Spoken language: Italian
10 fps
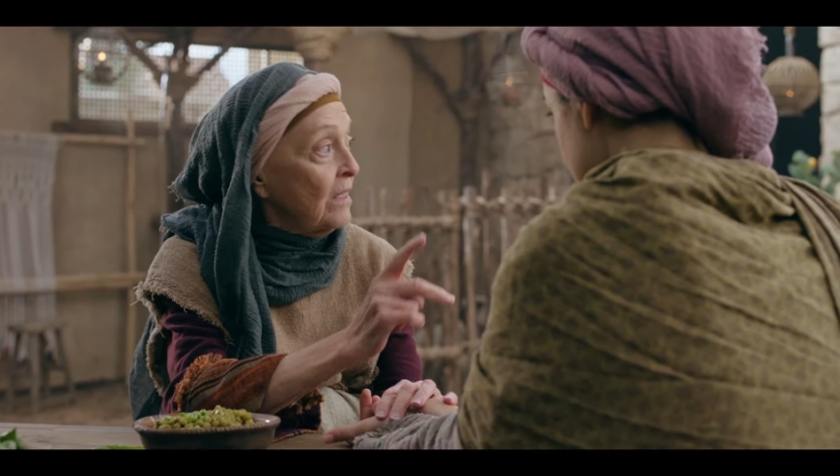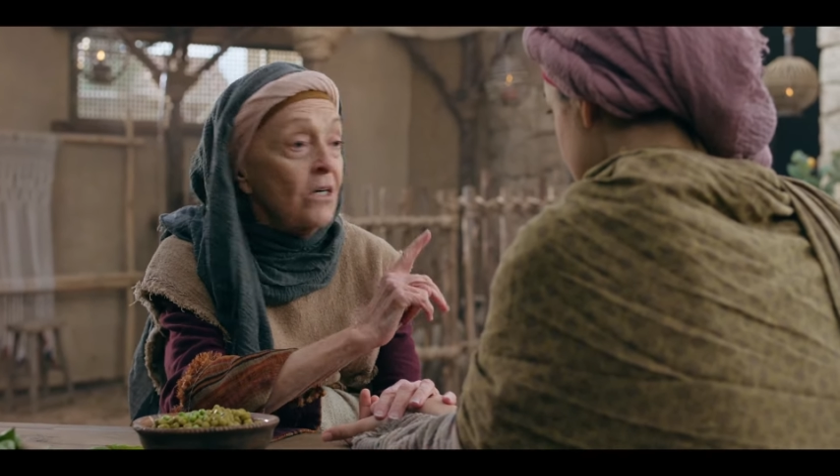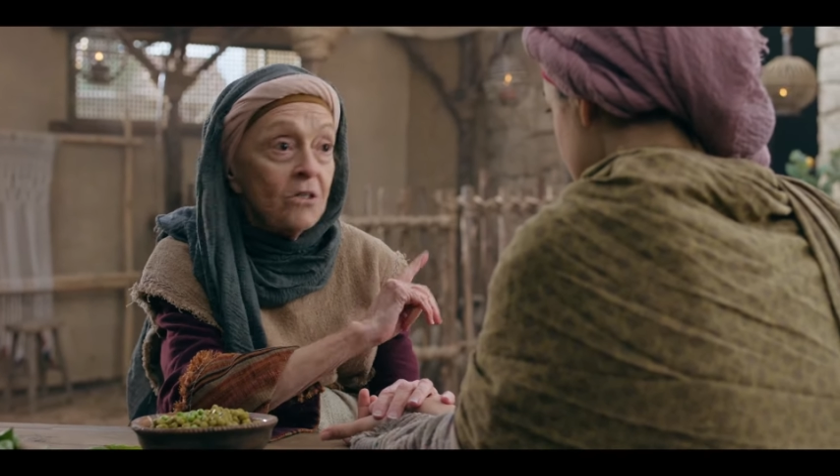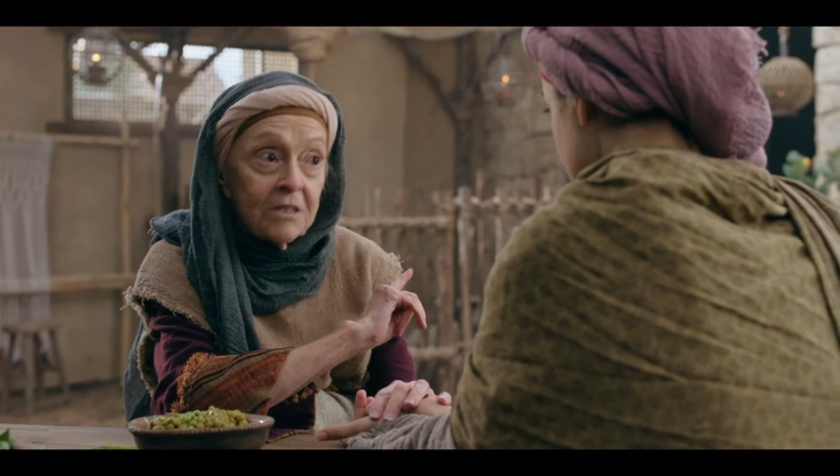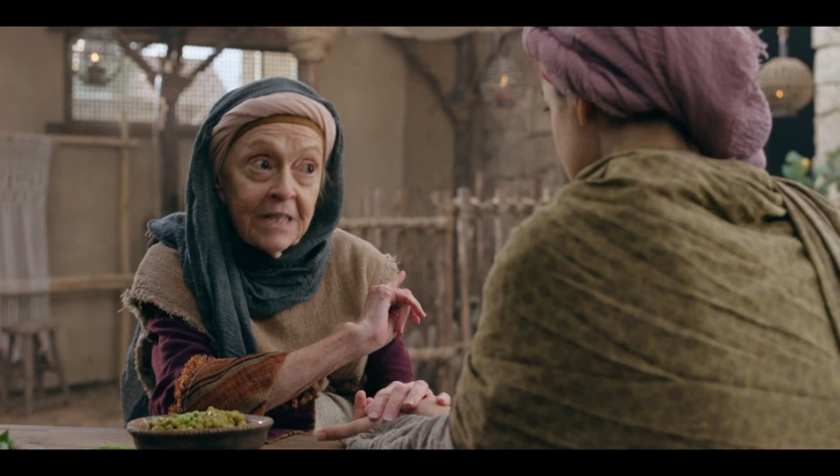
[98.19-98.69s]

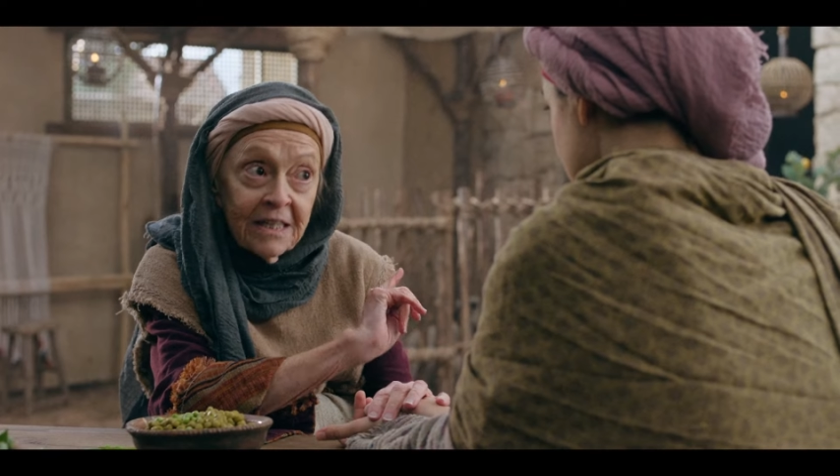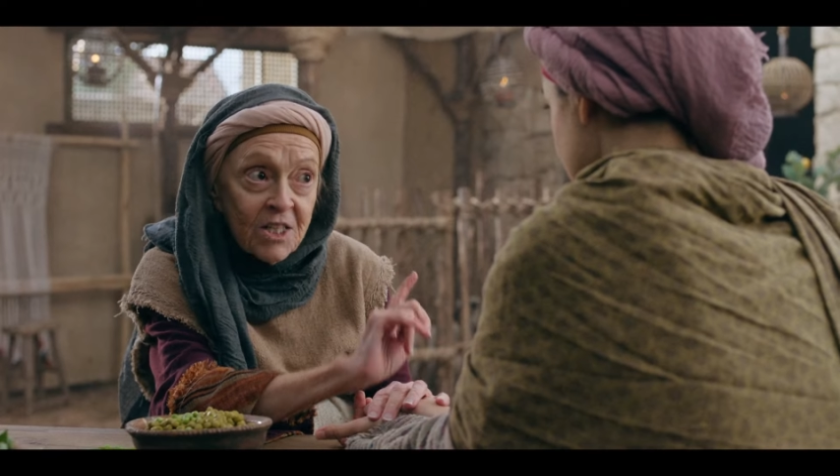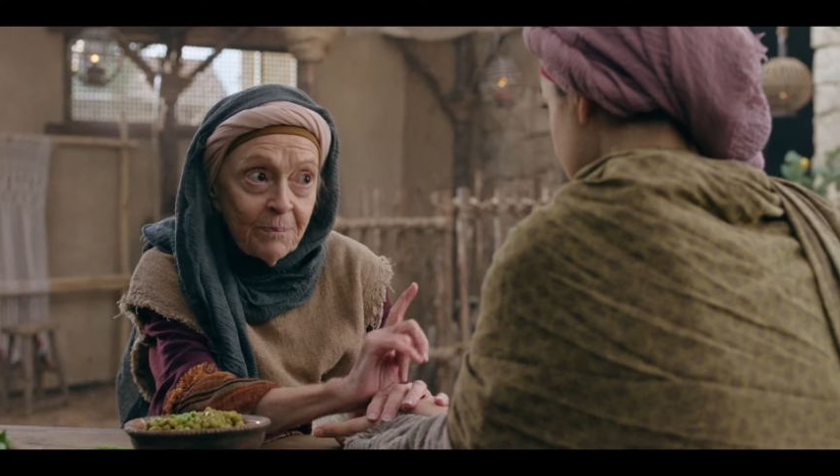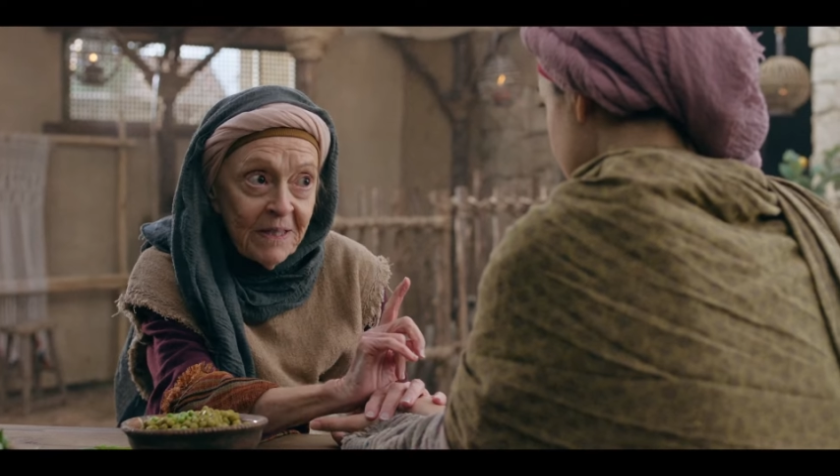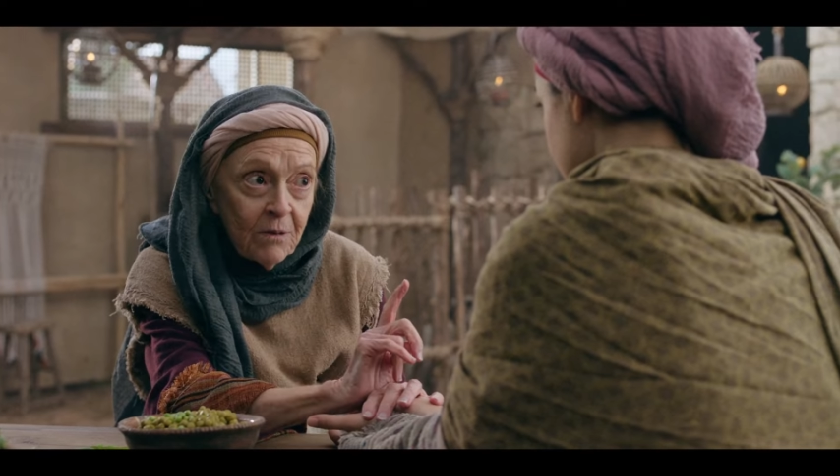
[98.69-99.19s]
non poteva
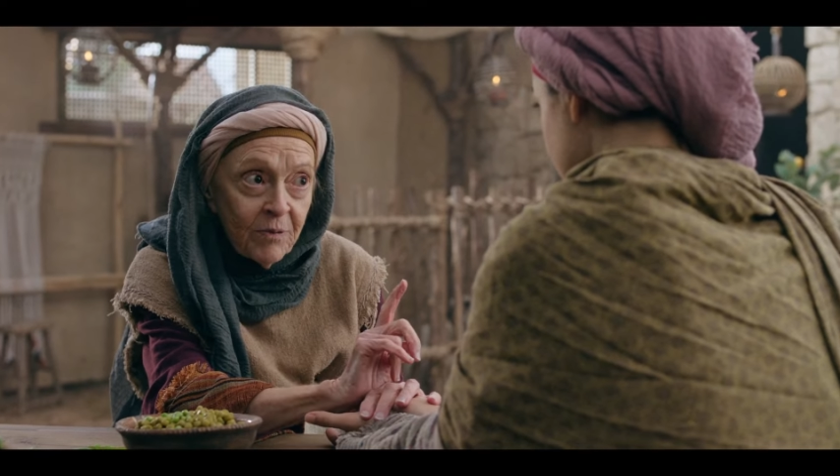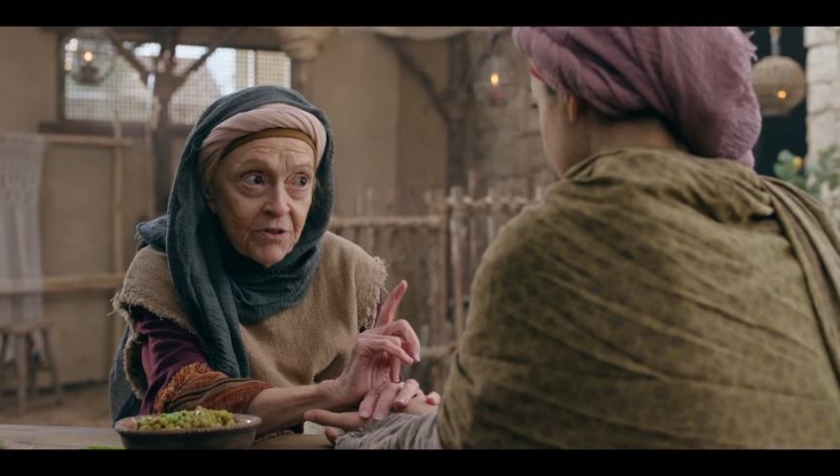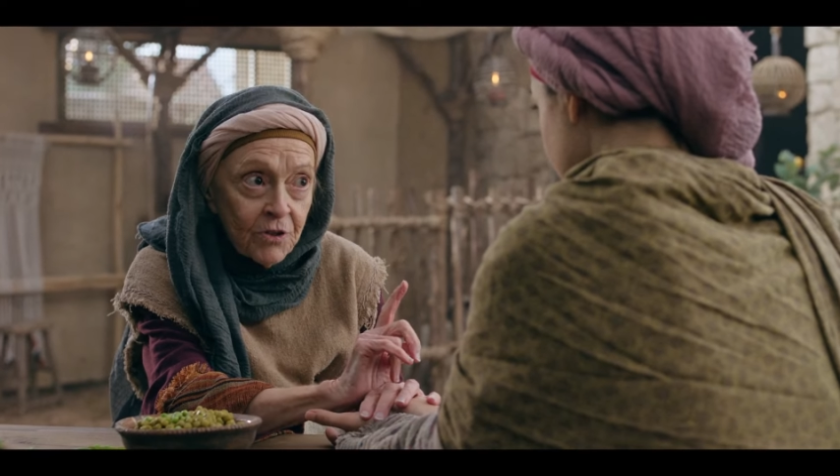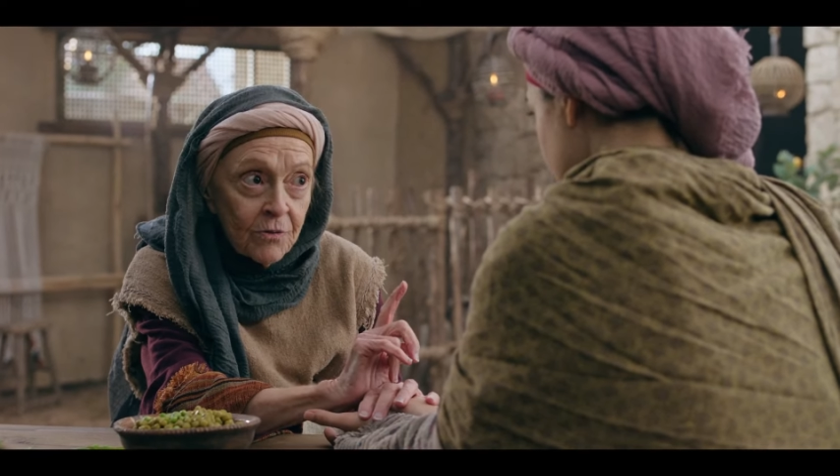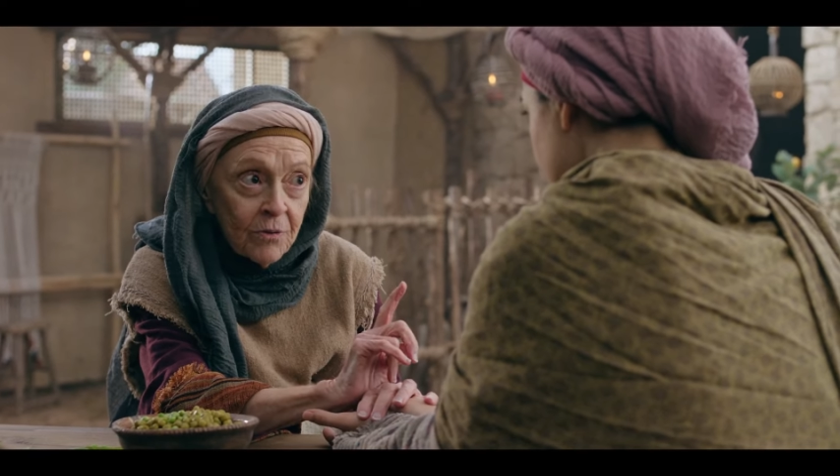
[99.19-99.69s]
parlare
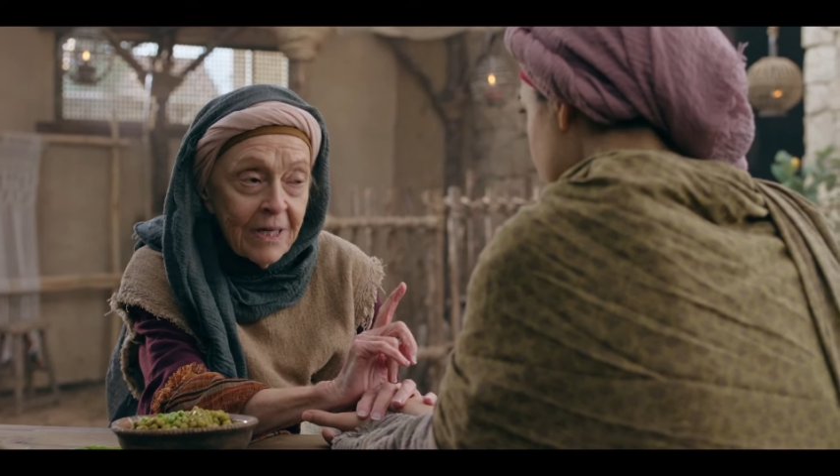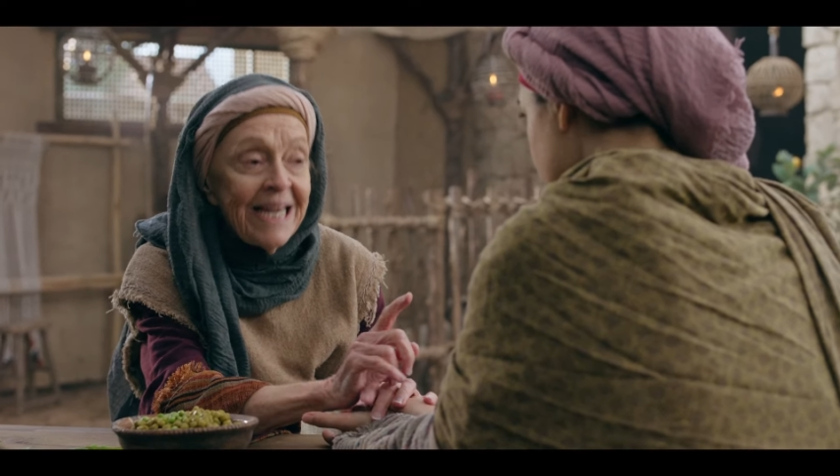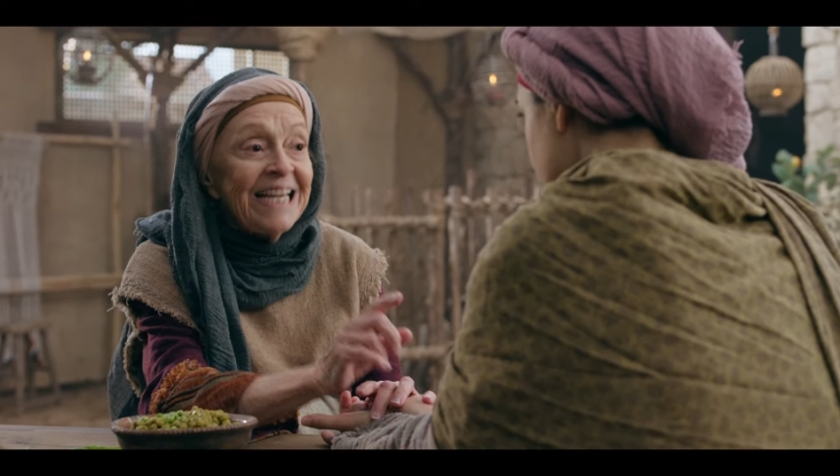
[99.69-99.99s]
con te mm.